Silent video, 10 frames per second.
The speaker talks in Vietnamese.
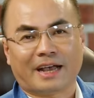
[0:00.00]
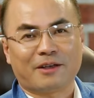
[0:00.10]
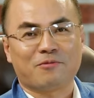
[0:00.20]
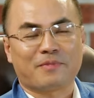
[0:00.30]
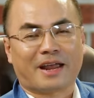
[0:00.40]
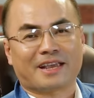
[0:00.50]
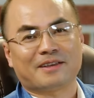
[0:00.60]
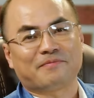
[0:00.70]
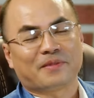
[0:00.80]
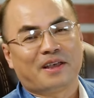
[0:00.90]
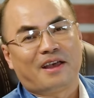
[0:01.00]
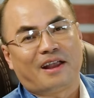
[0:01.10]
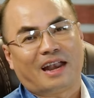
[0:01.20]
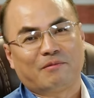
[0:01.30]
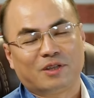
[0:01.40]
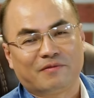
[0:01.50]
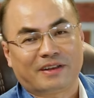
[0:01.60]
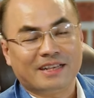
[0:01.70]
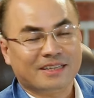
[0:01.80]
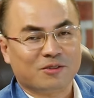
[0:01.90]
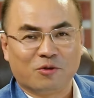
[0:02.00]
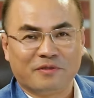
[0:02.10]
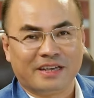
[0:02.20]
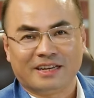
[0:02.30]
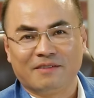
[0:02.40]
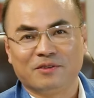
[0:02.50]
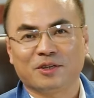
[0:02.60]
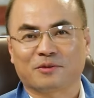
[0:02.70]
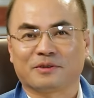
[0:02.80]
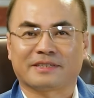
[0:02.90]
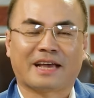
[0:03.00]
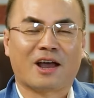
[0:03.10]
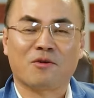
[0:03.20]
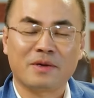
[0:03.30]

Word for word: ngày hôm nay là một nhân vật hết sức thú vị đến với chuyện của sao.